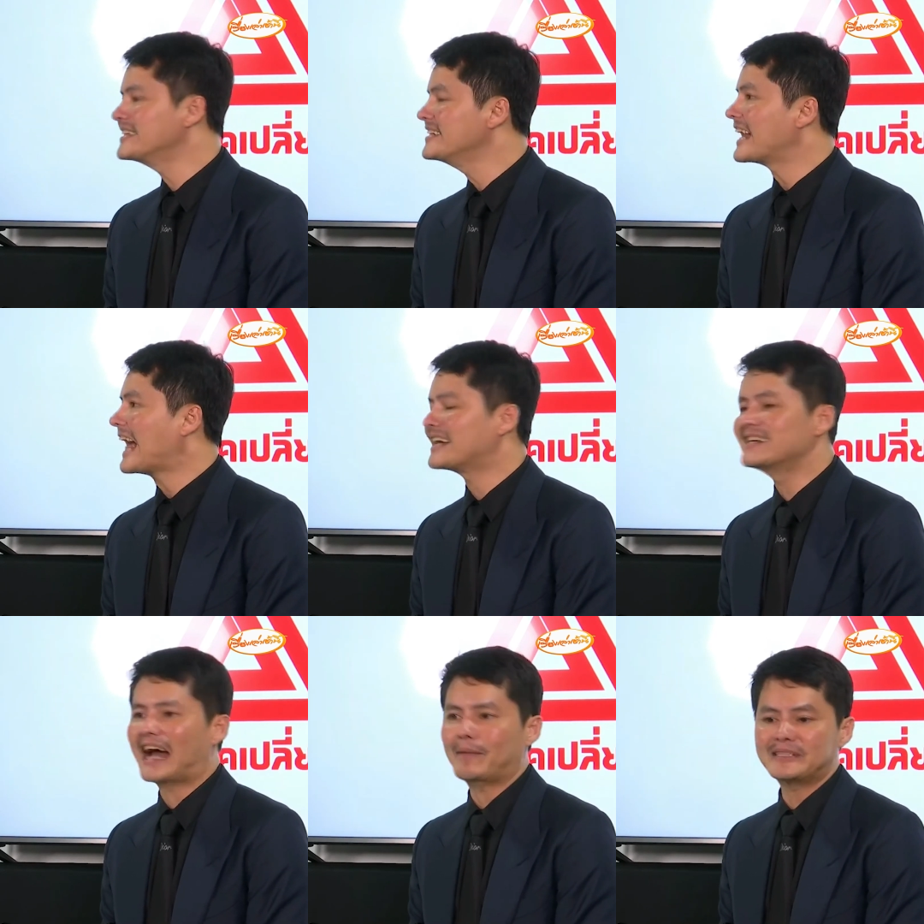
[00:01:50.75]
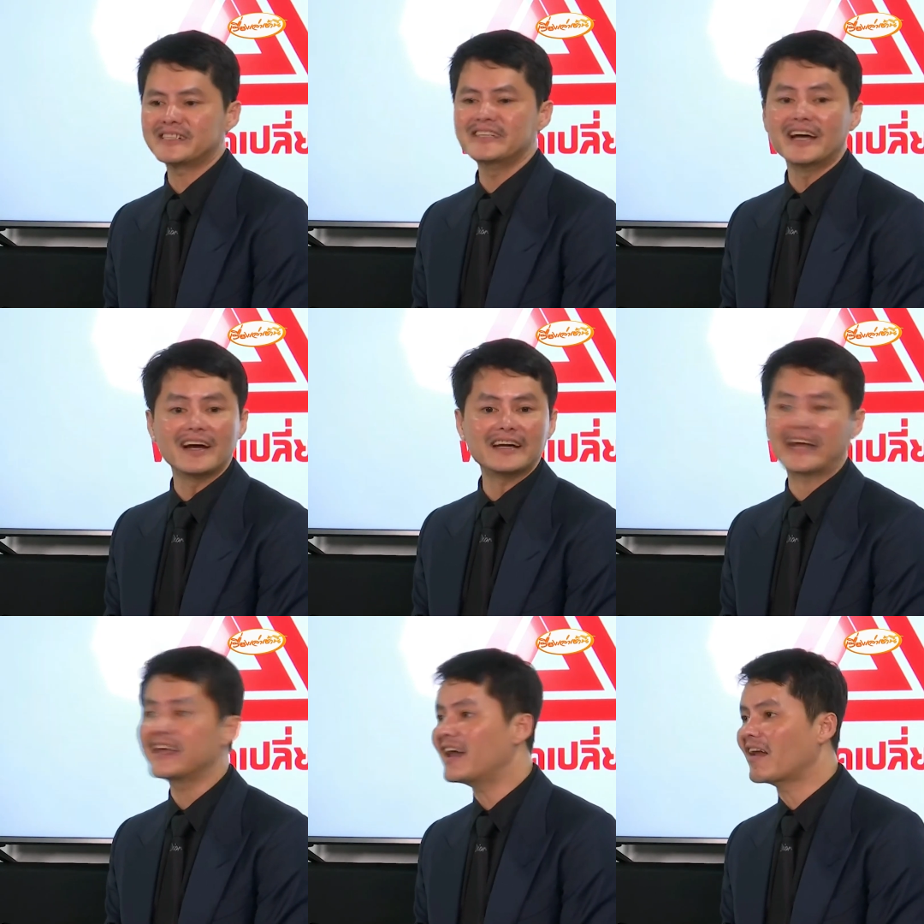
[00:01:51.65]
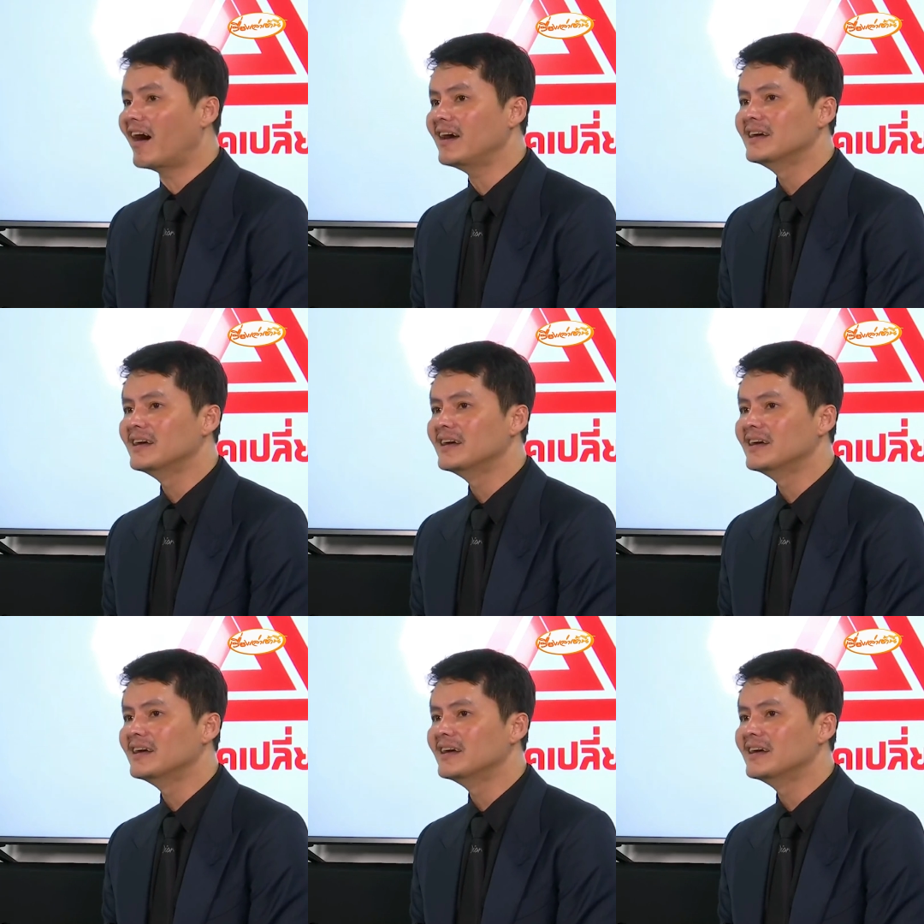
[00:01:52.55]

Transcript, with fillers: คืออะไรคือการไปซื้อเยอะๆอย่างเงี้ยเหรอ